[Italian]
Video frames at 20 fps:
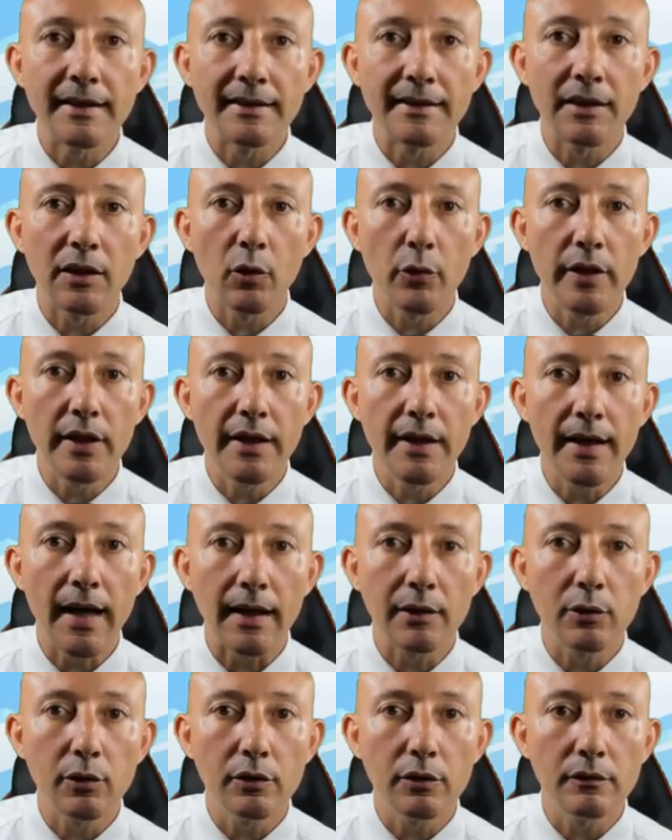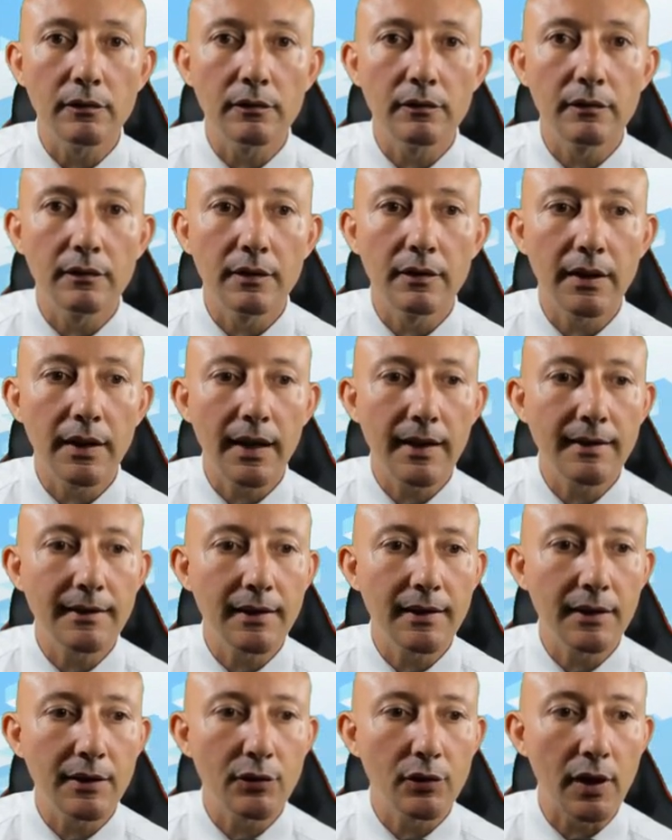X qui in alto e
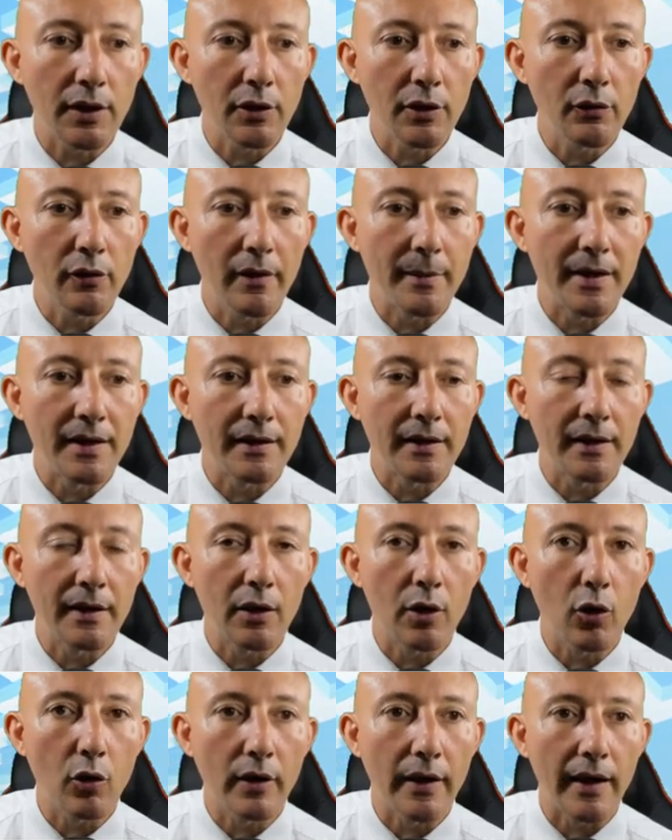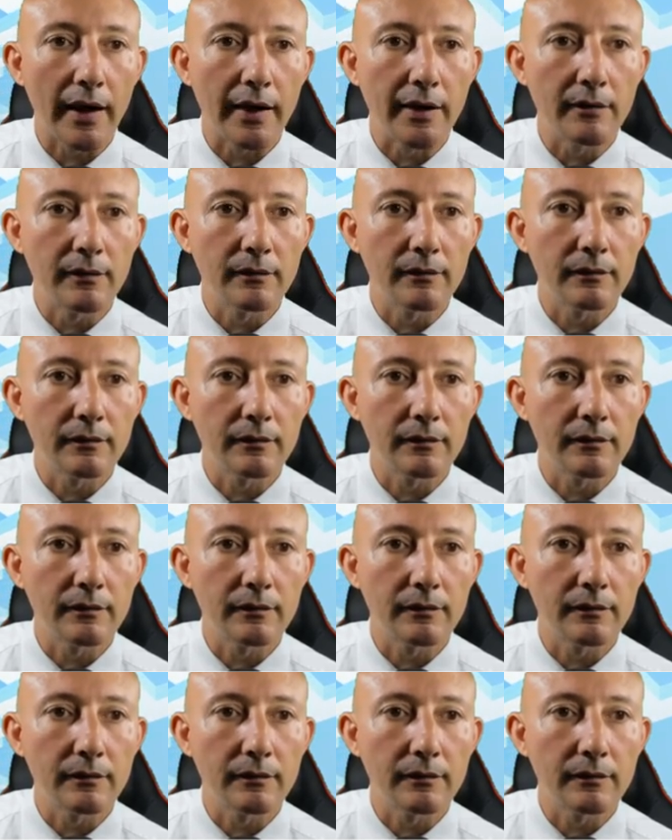selezionate nuovamente OK.